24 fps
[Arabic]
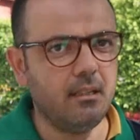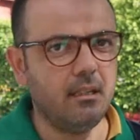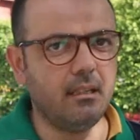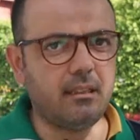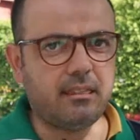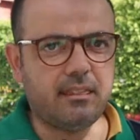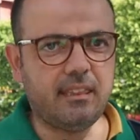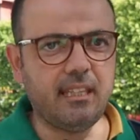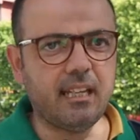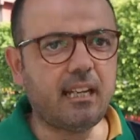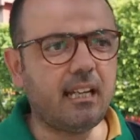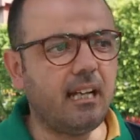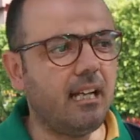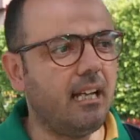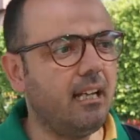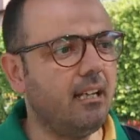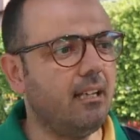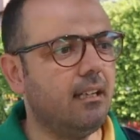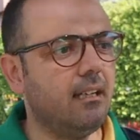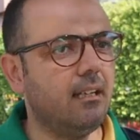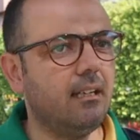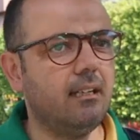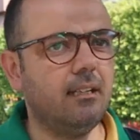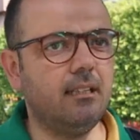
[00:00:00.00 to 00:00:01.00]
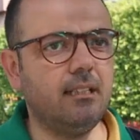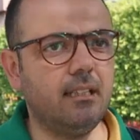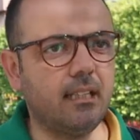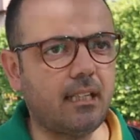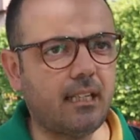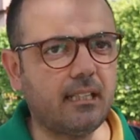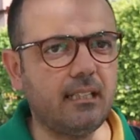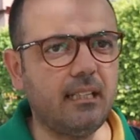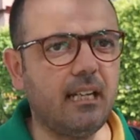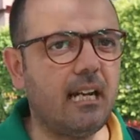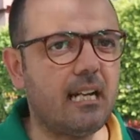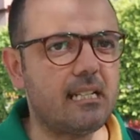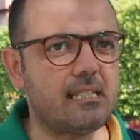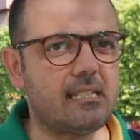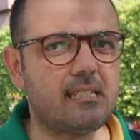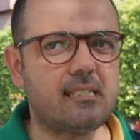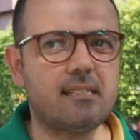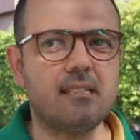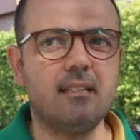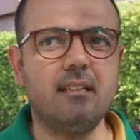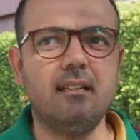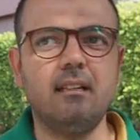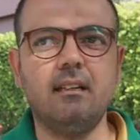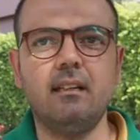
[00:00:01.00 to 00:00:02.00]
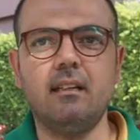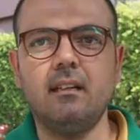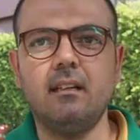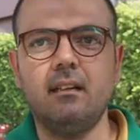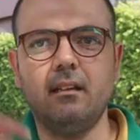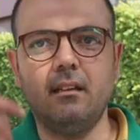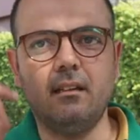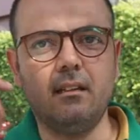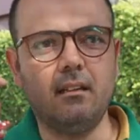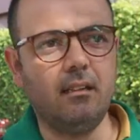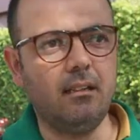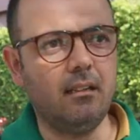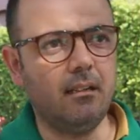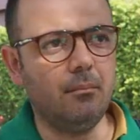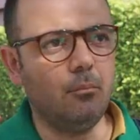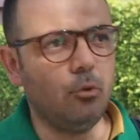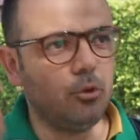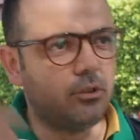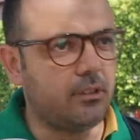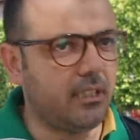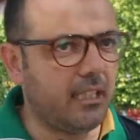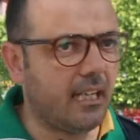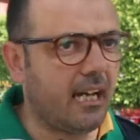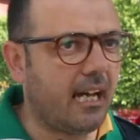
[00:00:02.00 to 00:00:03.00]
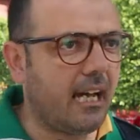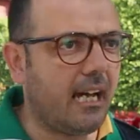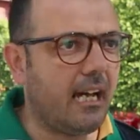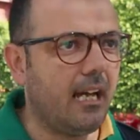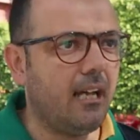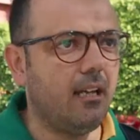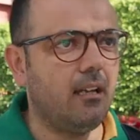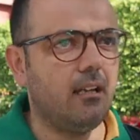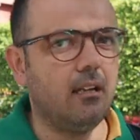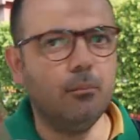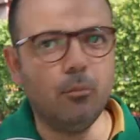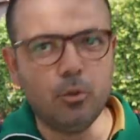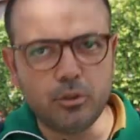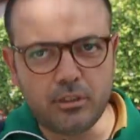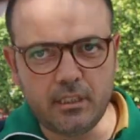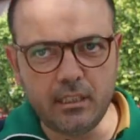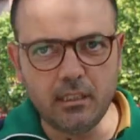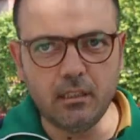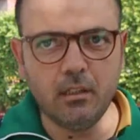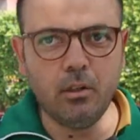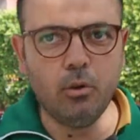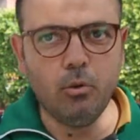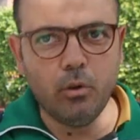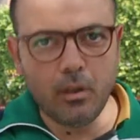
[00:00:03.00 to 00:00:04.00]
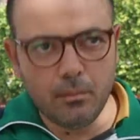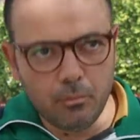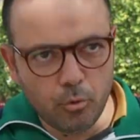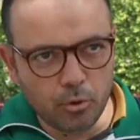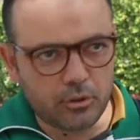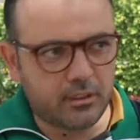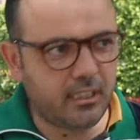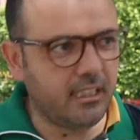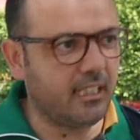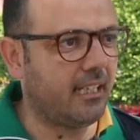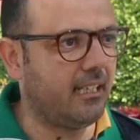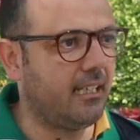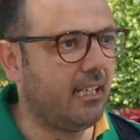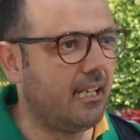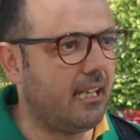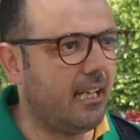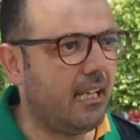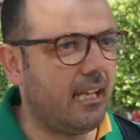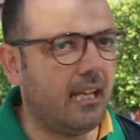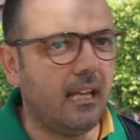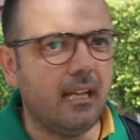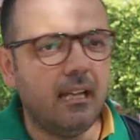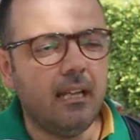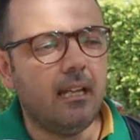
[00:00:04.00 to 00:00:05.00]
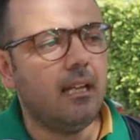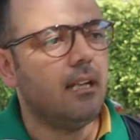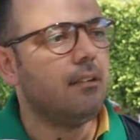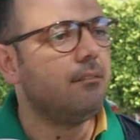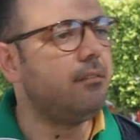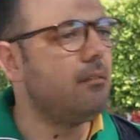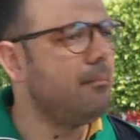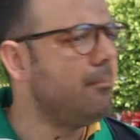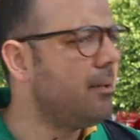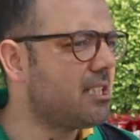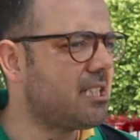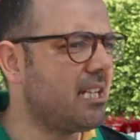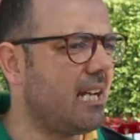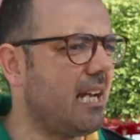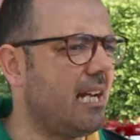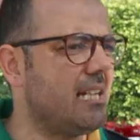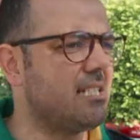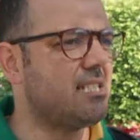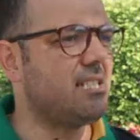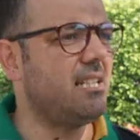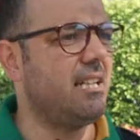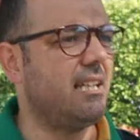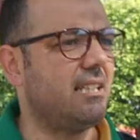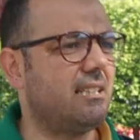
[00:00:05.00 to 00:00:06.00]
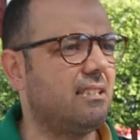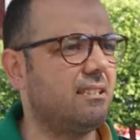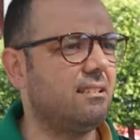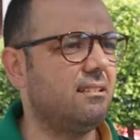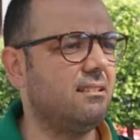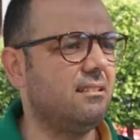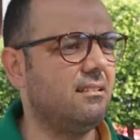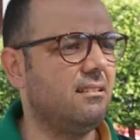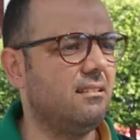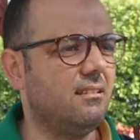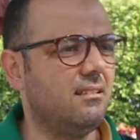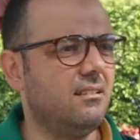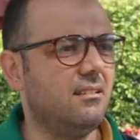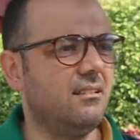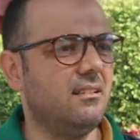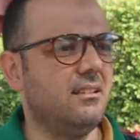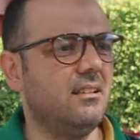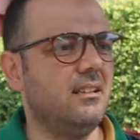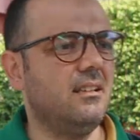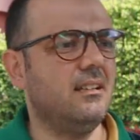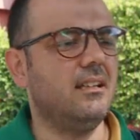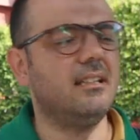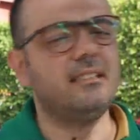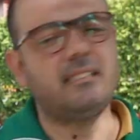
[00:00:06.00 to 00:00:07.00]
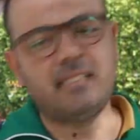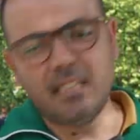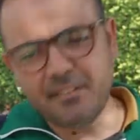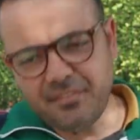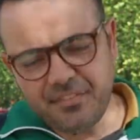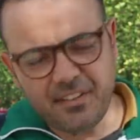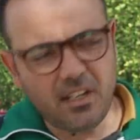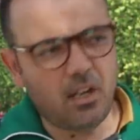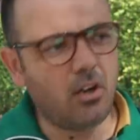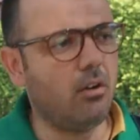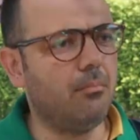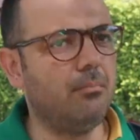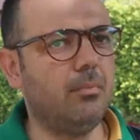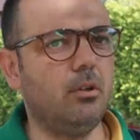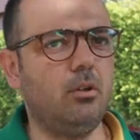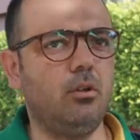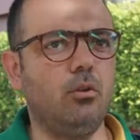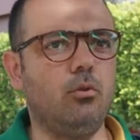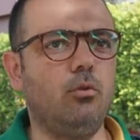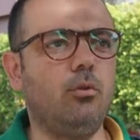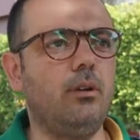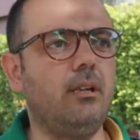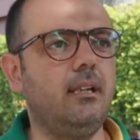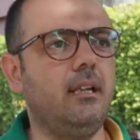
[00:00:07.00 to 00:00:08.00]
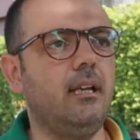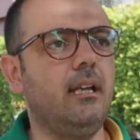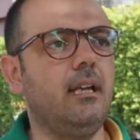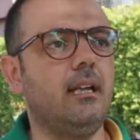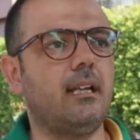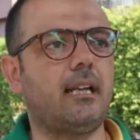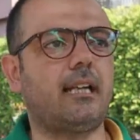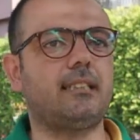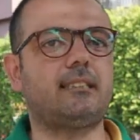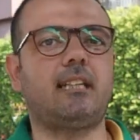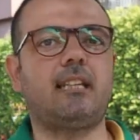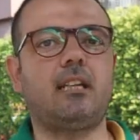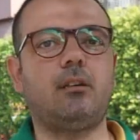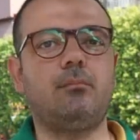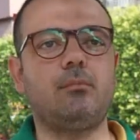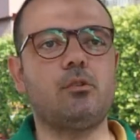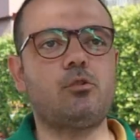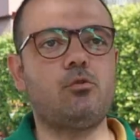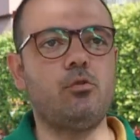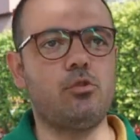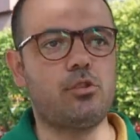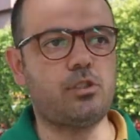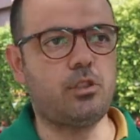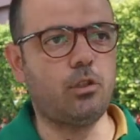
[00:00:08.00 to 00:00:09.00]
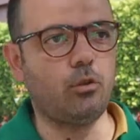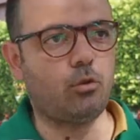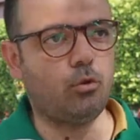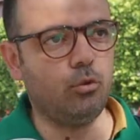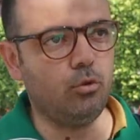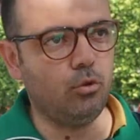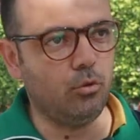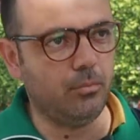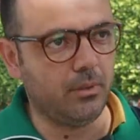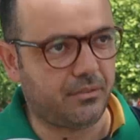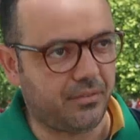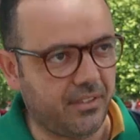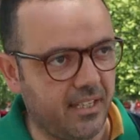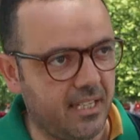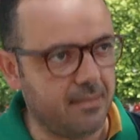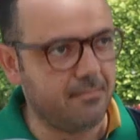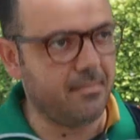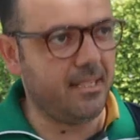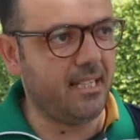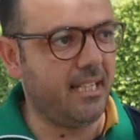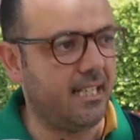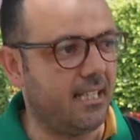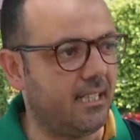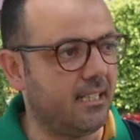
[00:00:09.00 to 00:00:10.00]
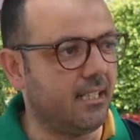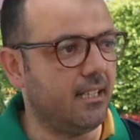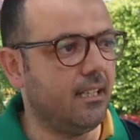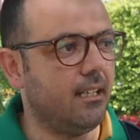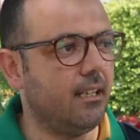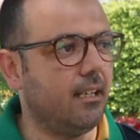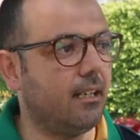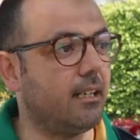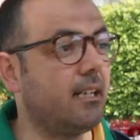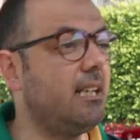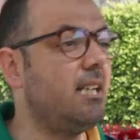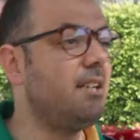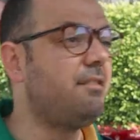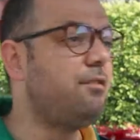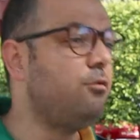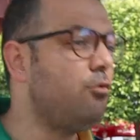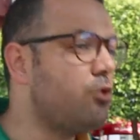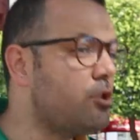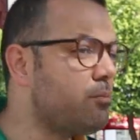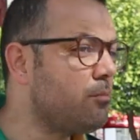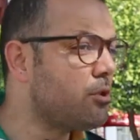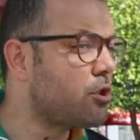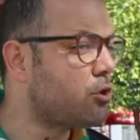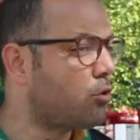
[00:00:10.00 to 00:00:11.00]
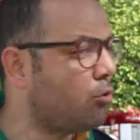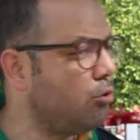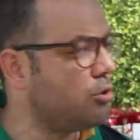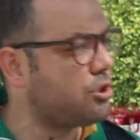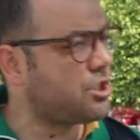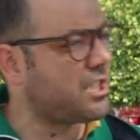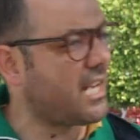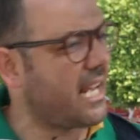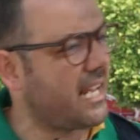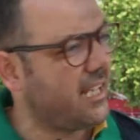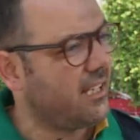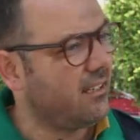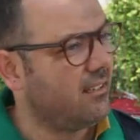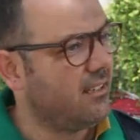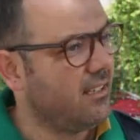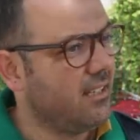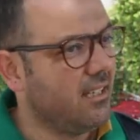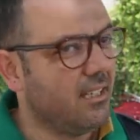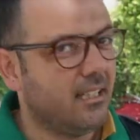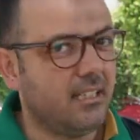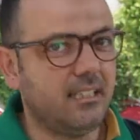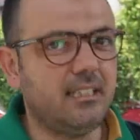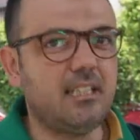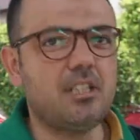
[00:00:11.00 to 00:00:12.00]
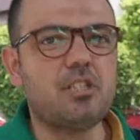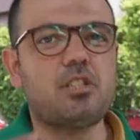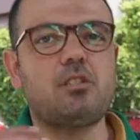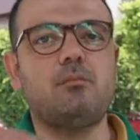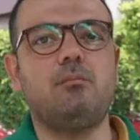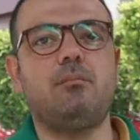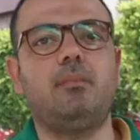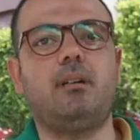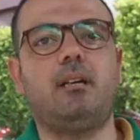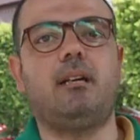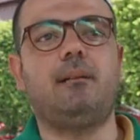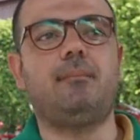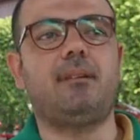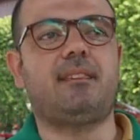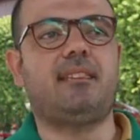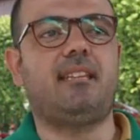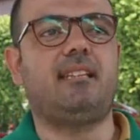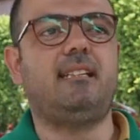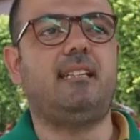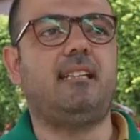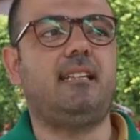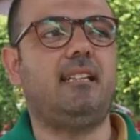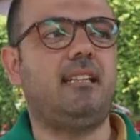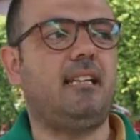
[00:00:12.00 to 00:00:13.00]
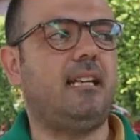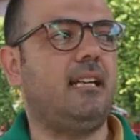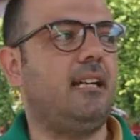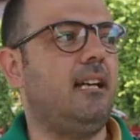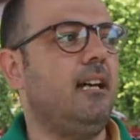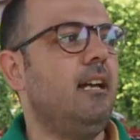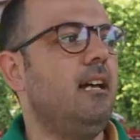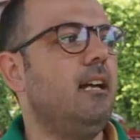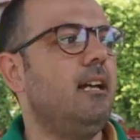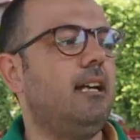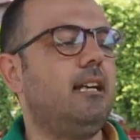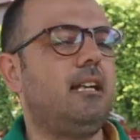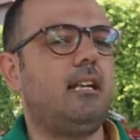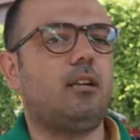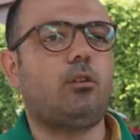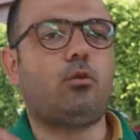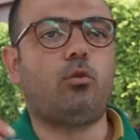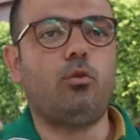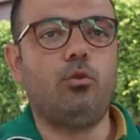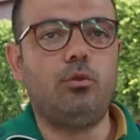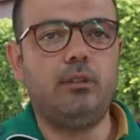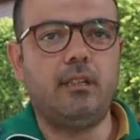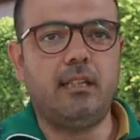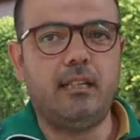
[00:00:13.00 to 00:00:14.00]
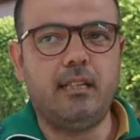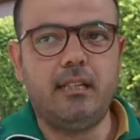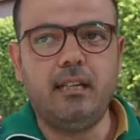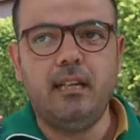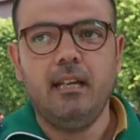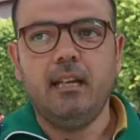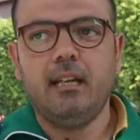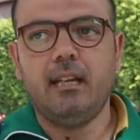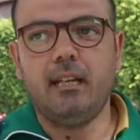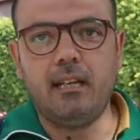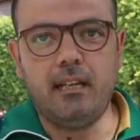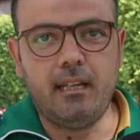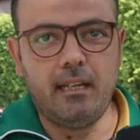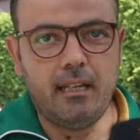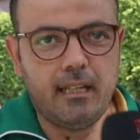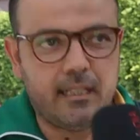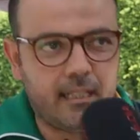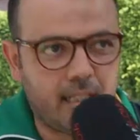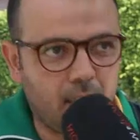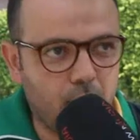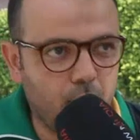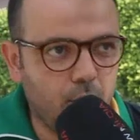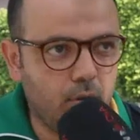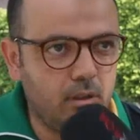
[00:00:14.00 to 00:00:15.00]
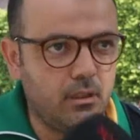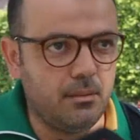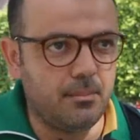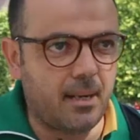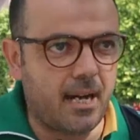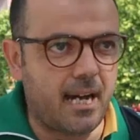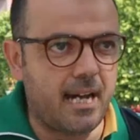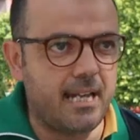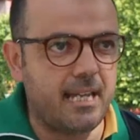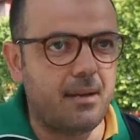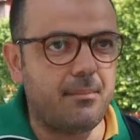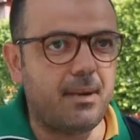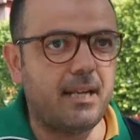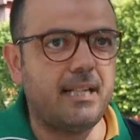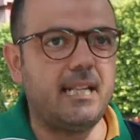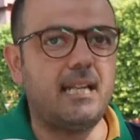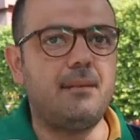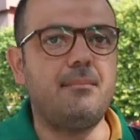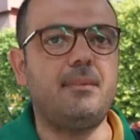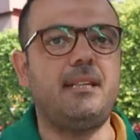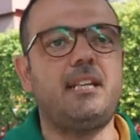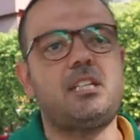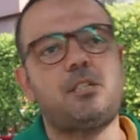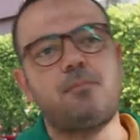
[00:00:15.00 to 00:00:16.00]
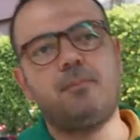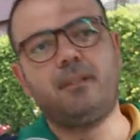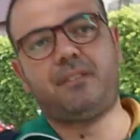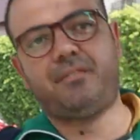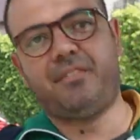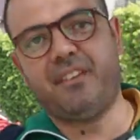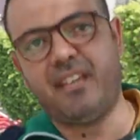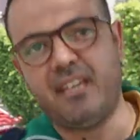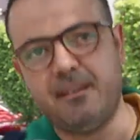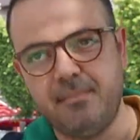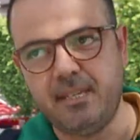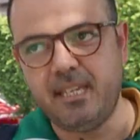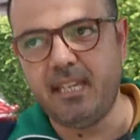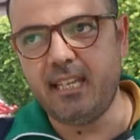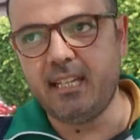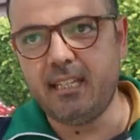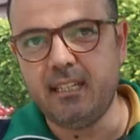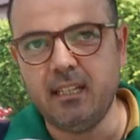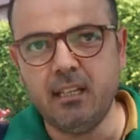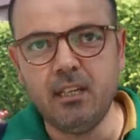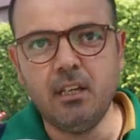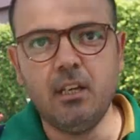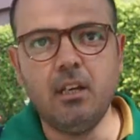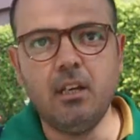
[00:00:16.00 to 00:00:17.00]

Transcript: الثقه الاخلاص آه، مطيعه متيع هو مطيع لها فهم برشا حاجات التفاهم زاد التفاهم الاول خاطر راهم زوز كيكونوا متفاهمين راهي الفلوس مش كل شيء نجم مثلا انا نكون انا واللي معايا معناها ماناش متفاهمين